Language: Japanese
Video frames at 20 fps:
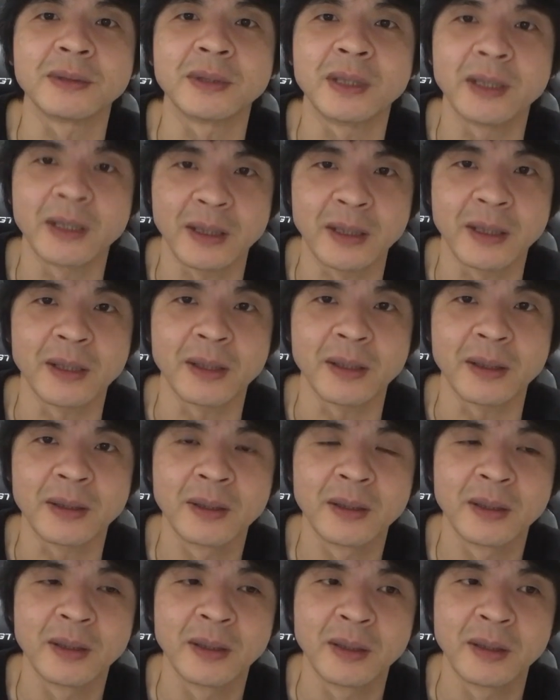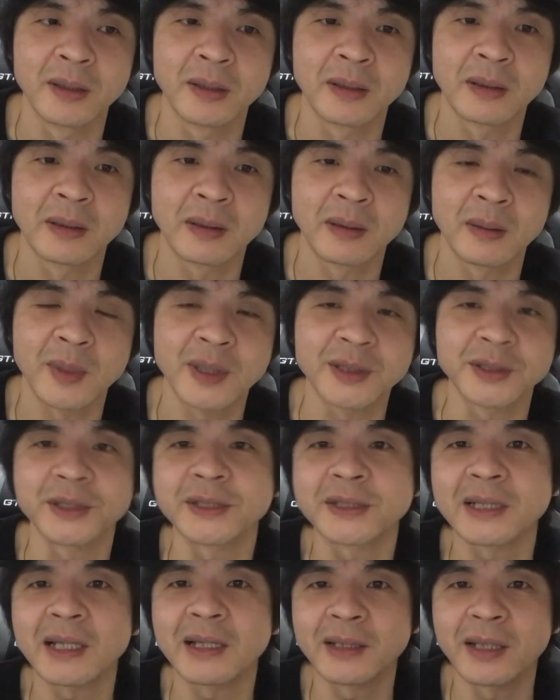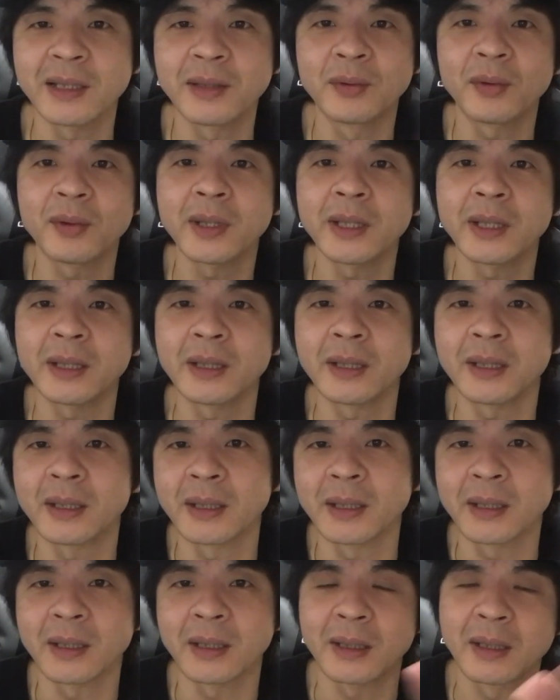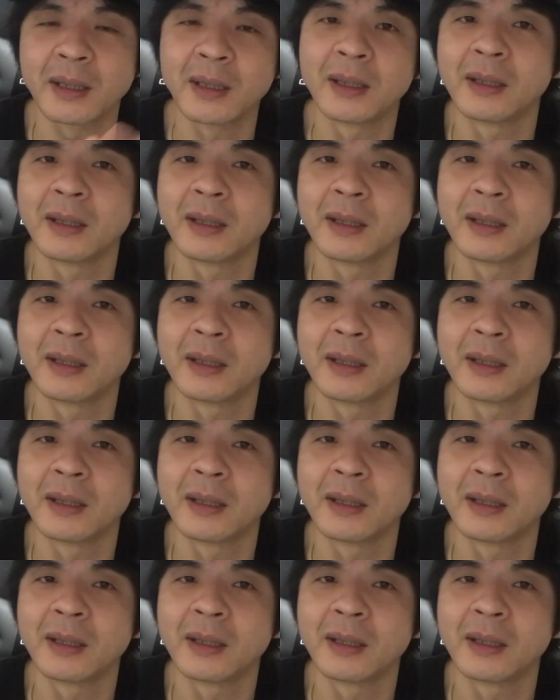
で、まあ、実際ねどれ